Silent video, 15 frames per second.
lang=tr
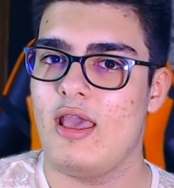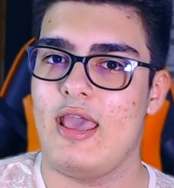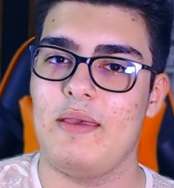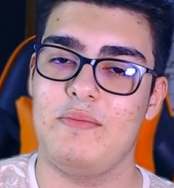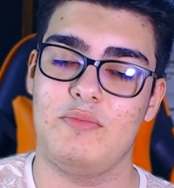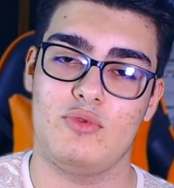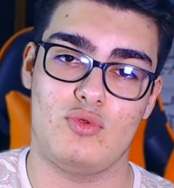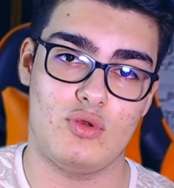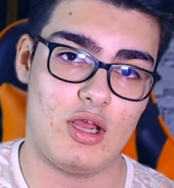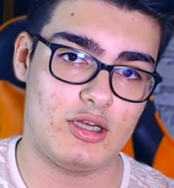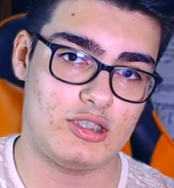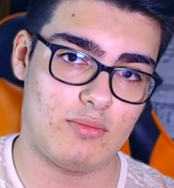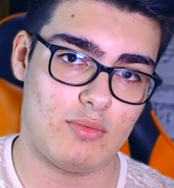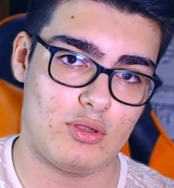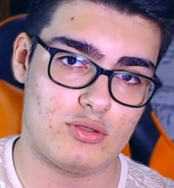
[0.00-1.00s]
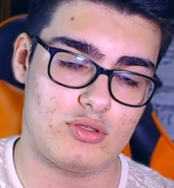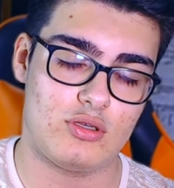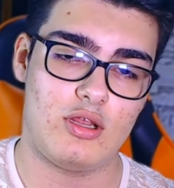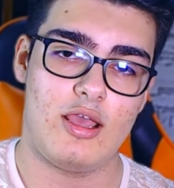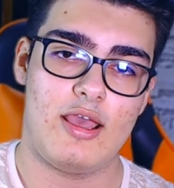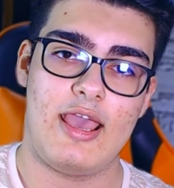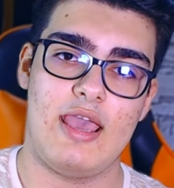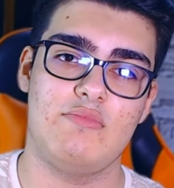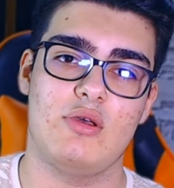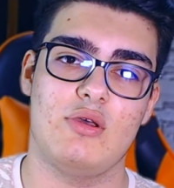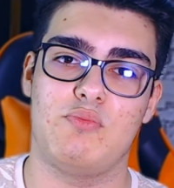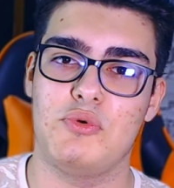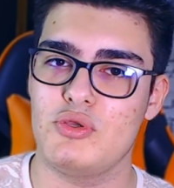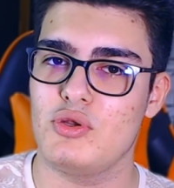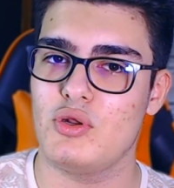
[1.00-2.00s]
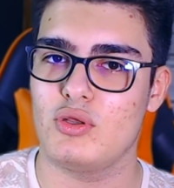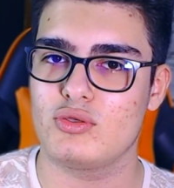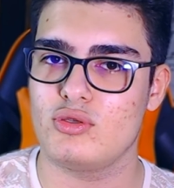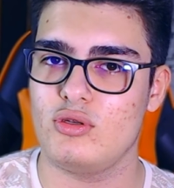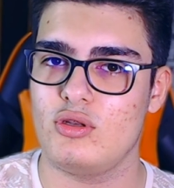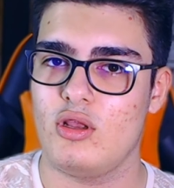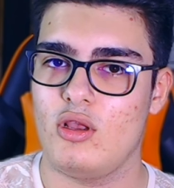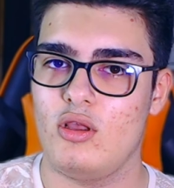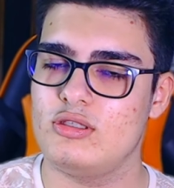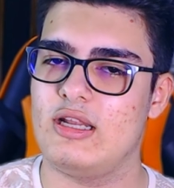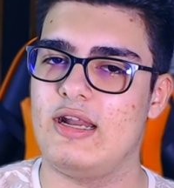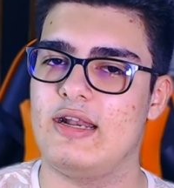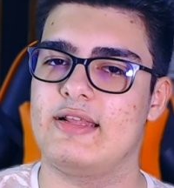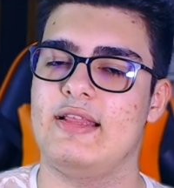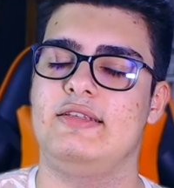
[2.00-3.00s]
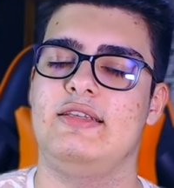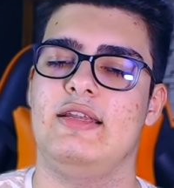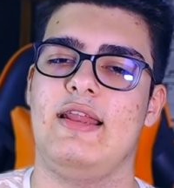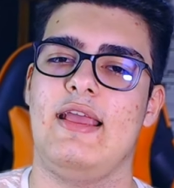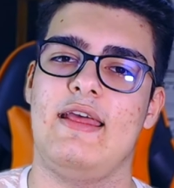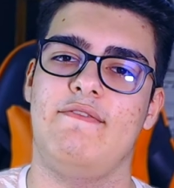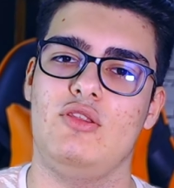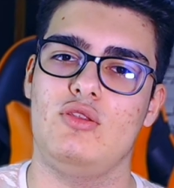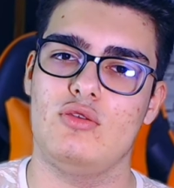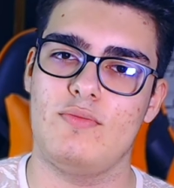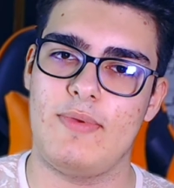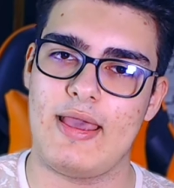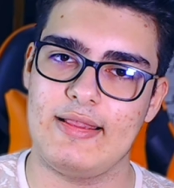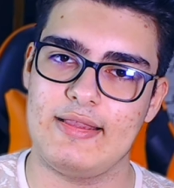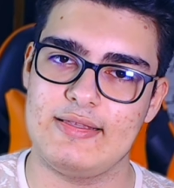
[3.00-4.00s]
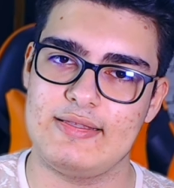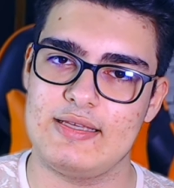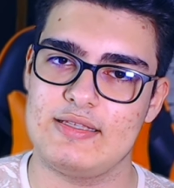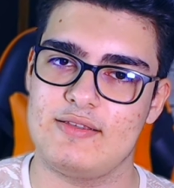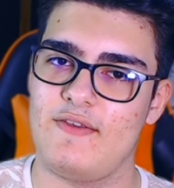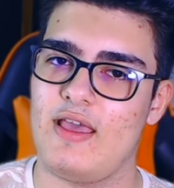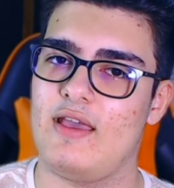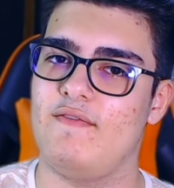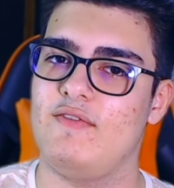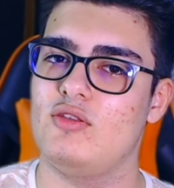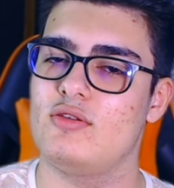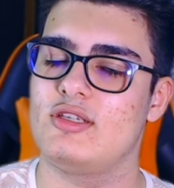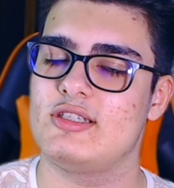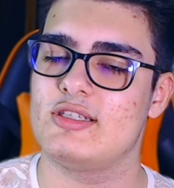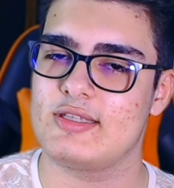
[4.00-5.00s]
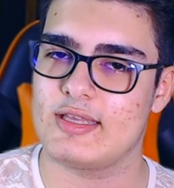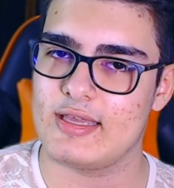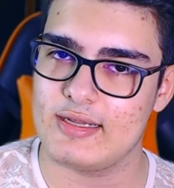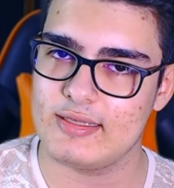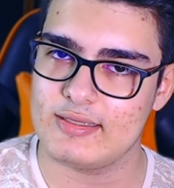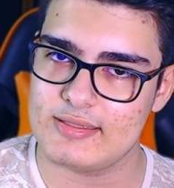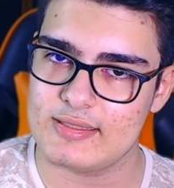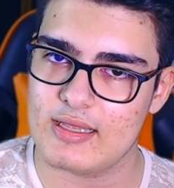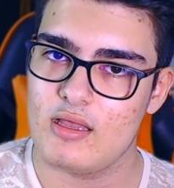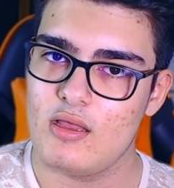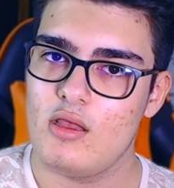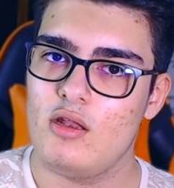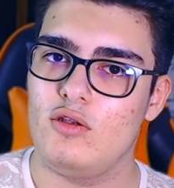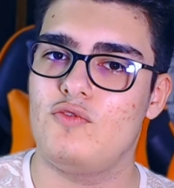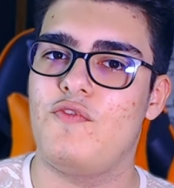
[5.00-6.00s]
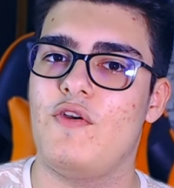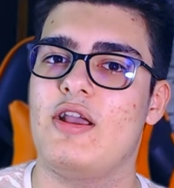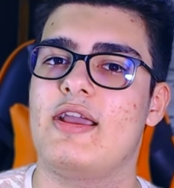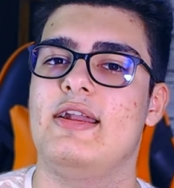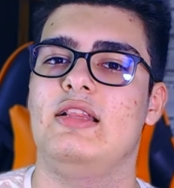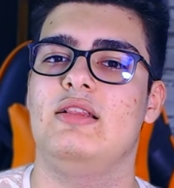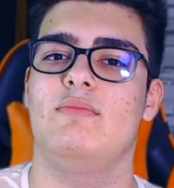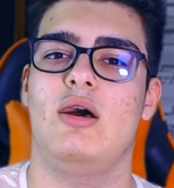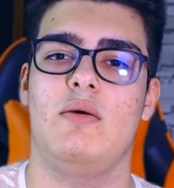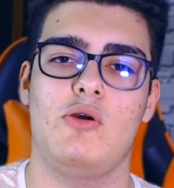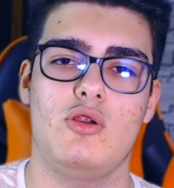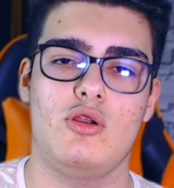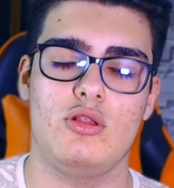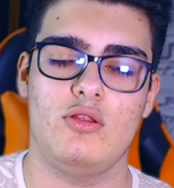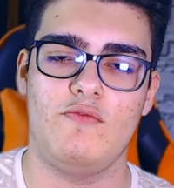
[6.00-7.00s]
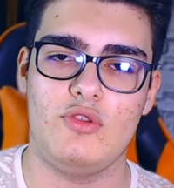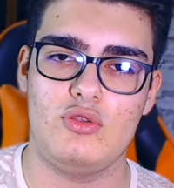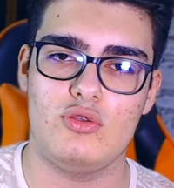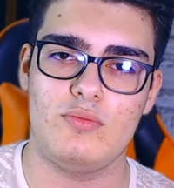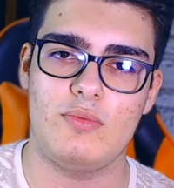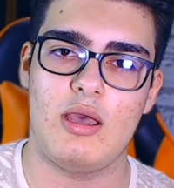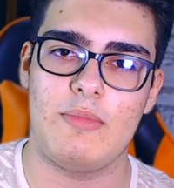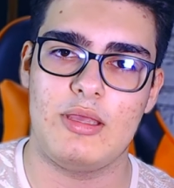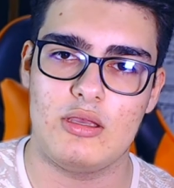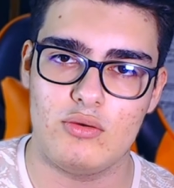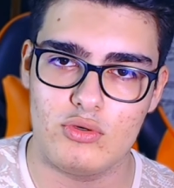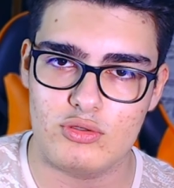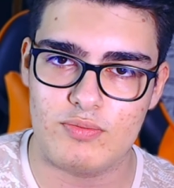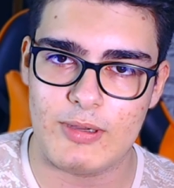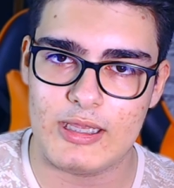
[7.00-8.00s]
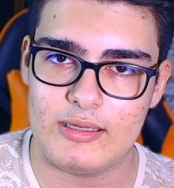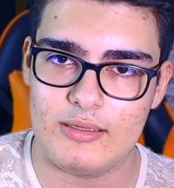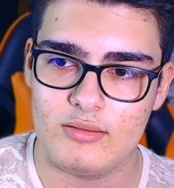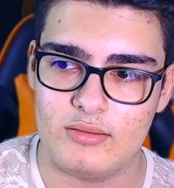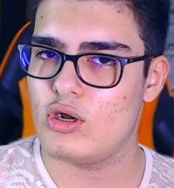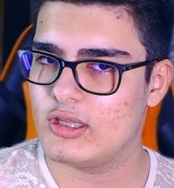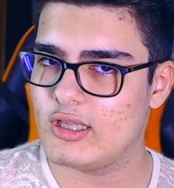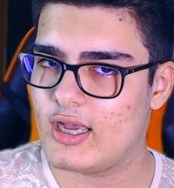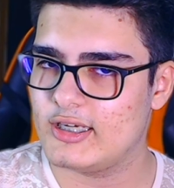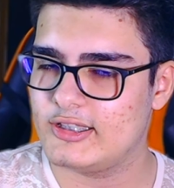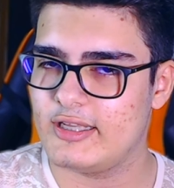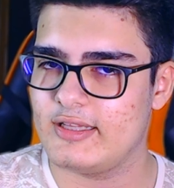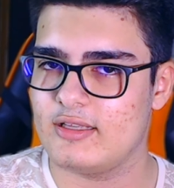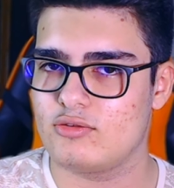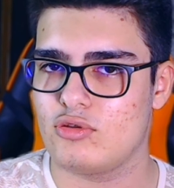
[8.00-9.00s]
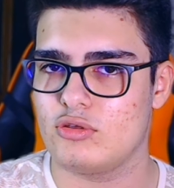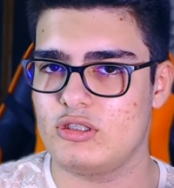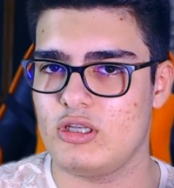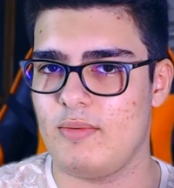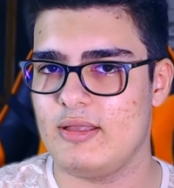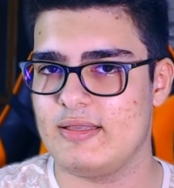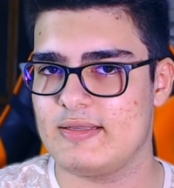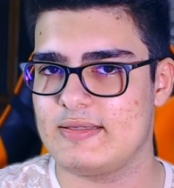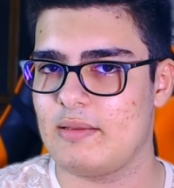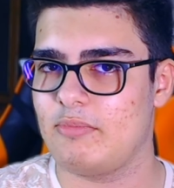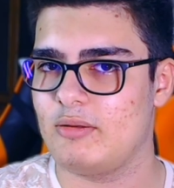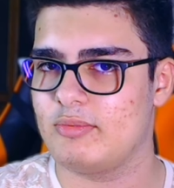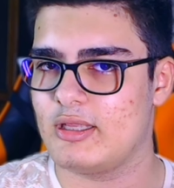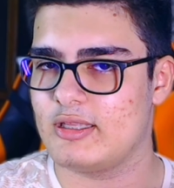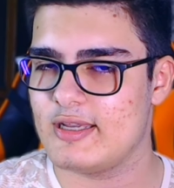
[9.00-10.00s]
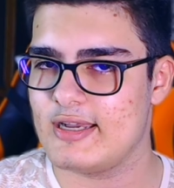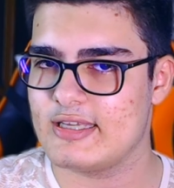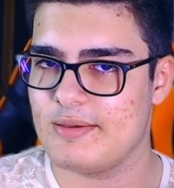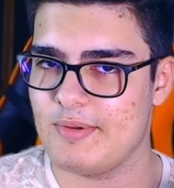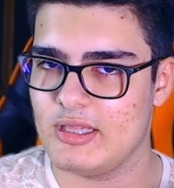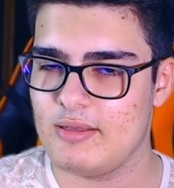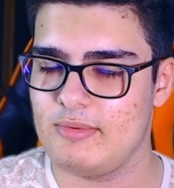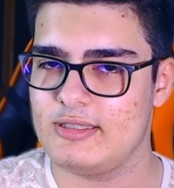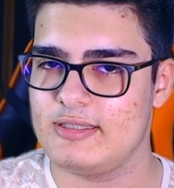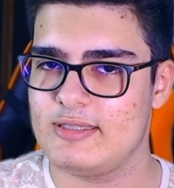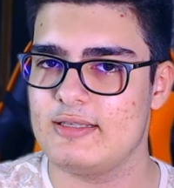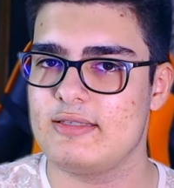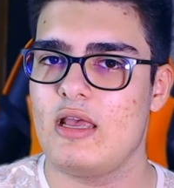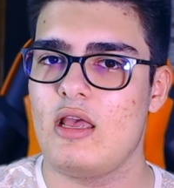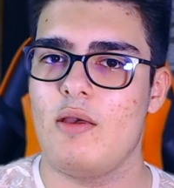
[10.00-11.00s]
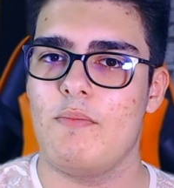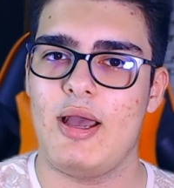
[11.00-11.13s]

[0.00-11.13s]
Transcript: Hem dün akşam olsun hem de bugün olsun. O yüzden arkadaşlar eğer videoyu beğendiyseniz veya video işinize yaradıysa lütfen kanalıma abone olup videoyu beğenmeyi unutmayın. Bu arada aşağıdan sosyal medya hesaplarımı da takip edebilirsiniz.